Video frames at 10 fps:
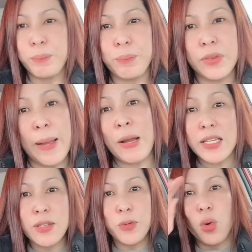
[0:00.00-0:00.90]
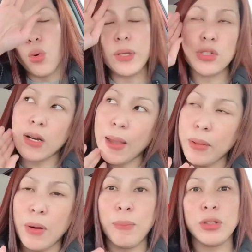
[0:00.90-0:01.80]
napag-isip ko kung medyo marami,
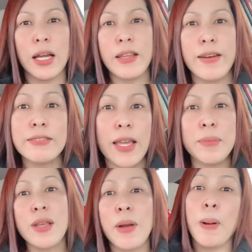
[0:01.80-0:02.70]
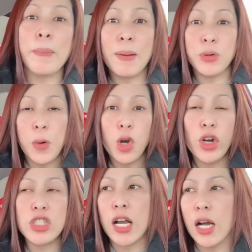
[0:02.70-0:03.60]
maabot na tayo ng 10, minsan magpaparapol po ako
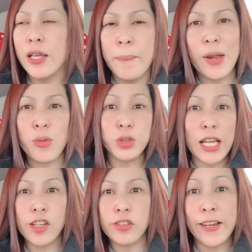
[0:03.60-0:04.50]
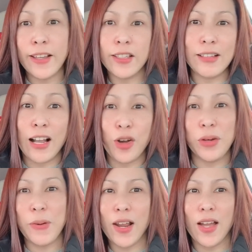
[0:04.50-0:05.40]
at saka meron po tayong anik-anik na gagawin
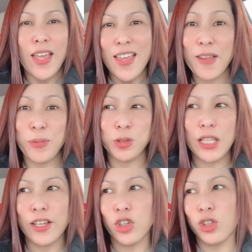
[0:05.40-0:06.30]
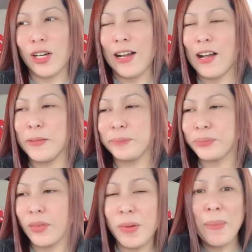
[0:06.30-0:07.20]
para hindi po tayo um,
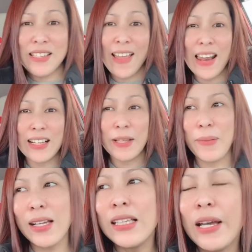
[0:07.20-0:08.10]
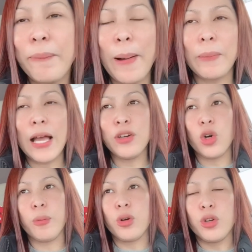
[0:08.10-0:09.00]
para masaya lang, di ba? Uh,
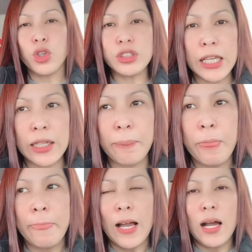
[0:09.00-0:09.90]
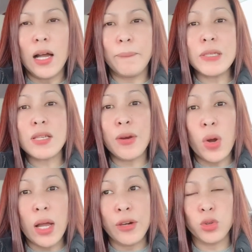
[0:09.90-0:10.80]
ano, kunting, uh, minsan,
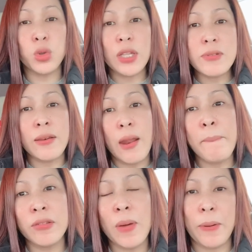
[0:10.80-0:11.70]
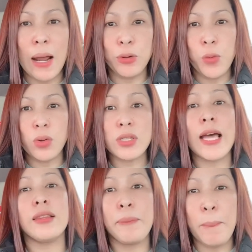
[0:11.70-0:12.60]
wa, ano, two times a month, magparapol po ako sa
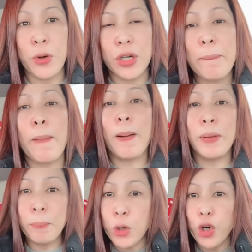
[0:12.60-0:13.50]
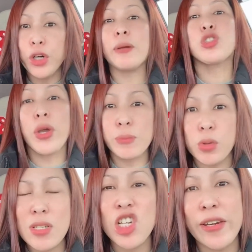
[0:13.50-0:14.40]
lahat ng member, nagpapa-member or nag-join
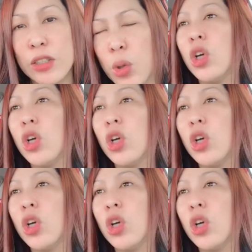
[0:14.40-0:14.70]
po sa channel ko.